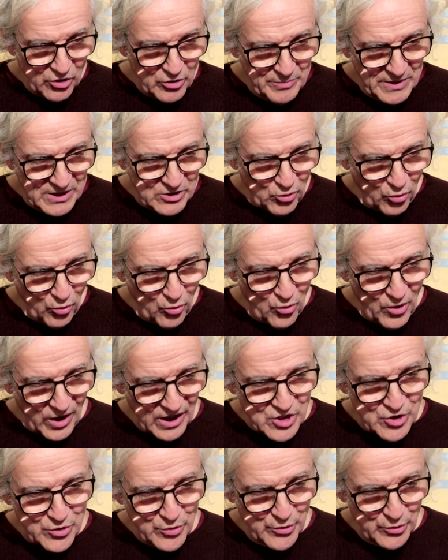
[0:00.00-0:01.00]
dans le métro à
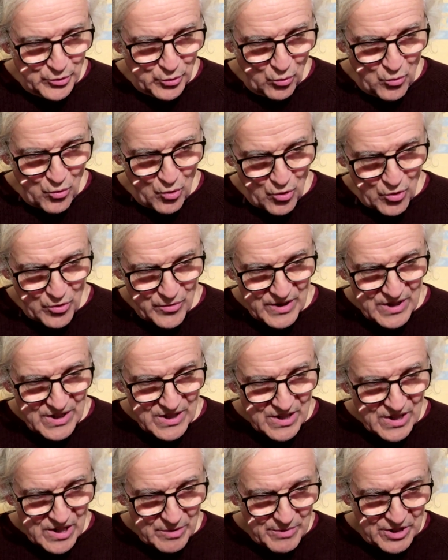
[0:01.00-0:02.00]
Richelieu-Drouot,
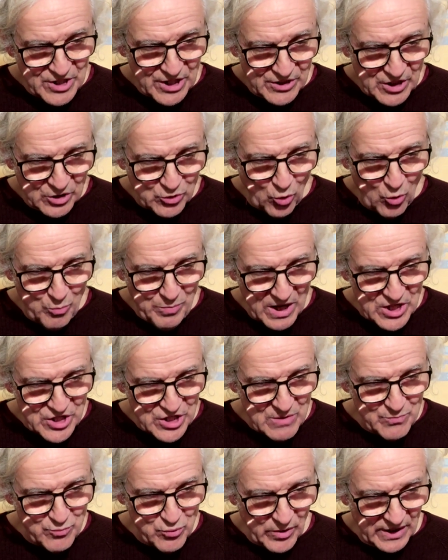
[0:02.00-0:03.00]
mais j'étais trop
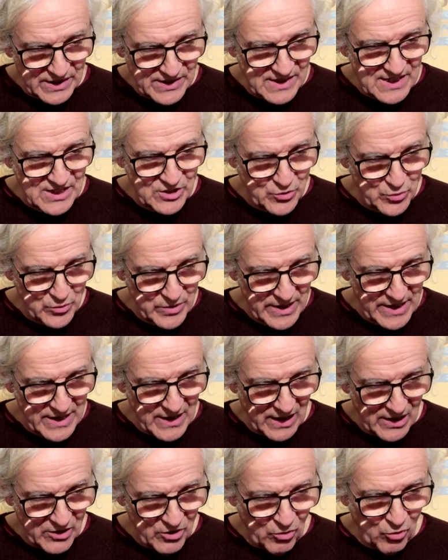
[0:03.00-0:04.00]
âgé pour être
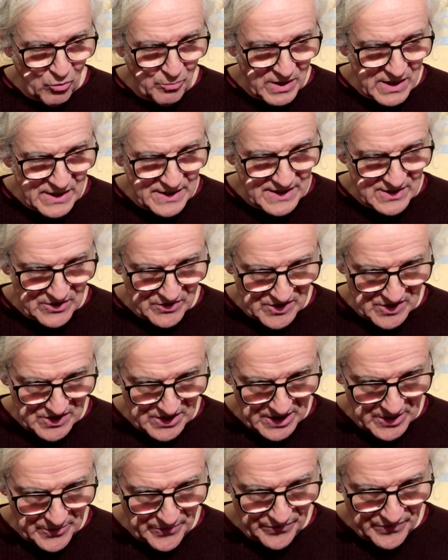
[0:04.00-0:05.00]
titulaire, alors on m'a
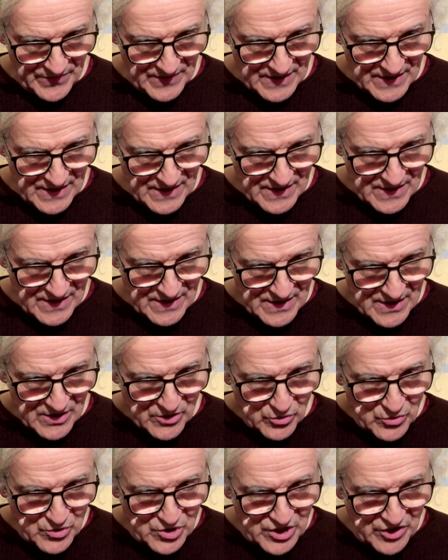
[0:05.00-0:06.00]
licencié.
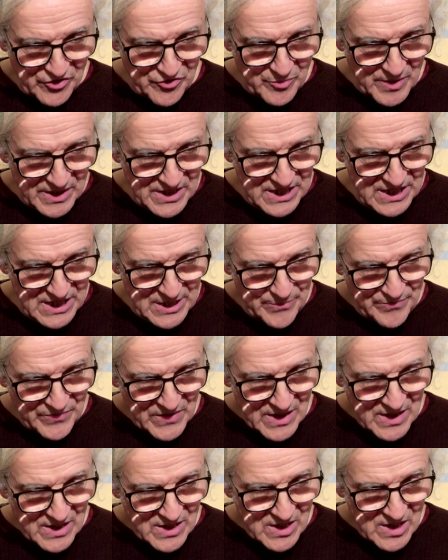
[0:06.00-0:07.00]
Une chef m'a dit
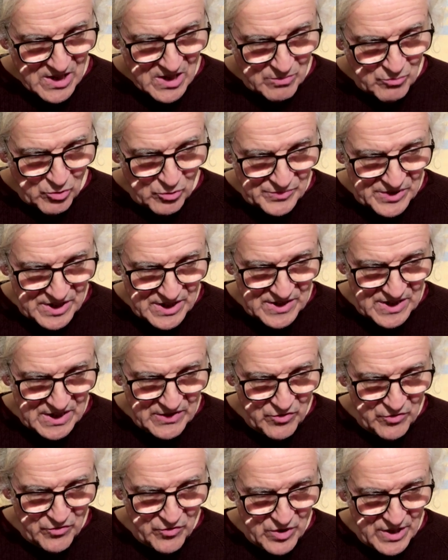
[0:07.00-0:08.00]
Mon petit,
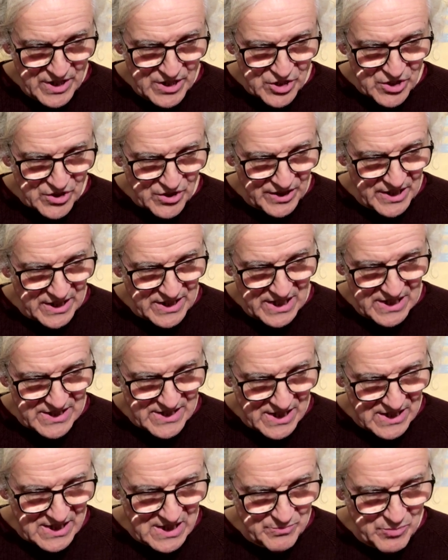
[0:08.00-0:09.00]
si vous voulez, je connais
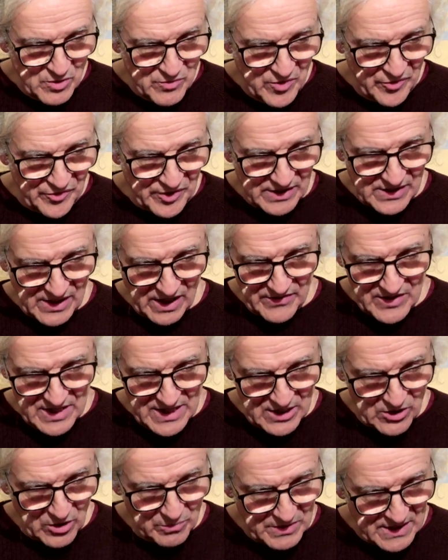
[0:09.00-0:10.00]
quelqu'un qui peut vous faire
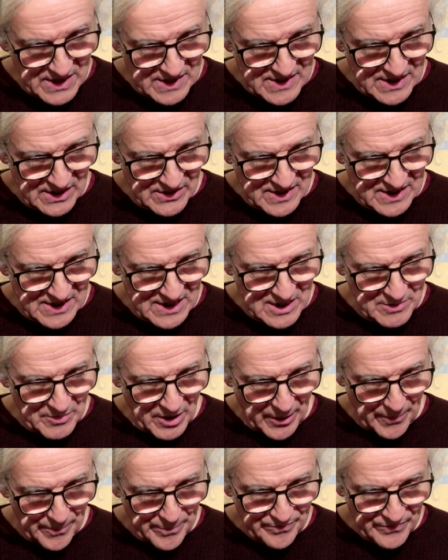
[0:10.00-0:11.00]
travailler comme caissière de
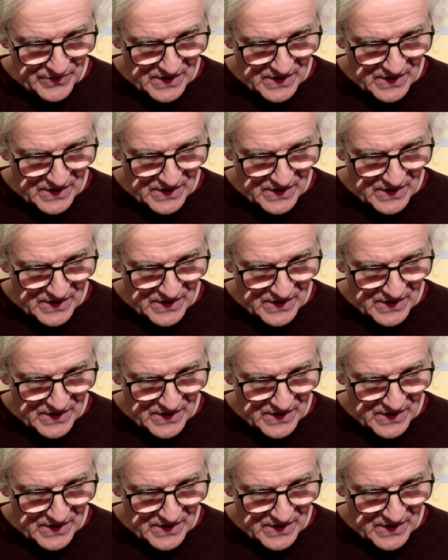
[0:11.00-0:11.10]
cinéma.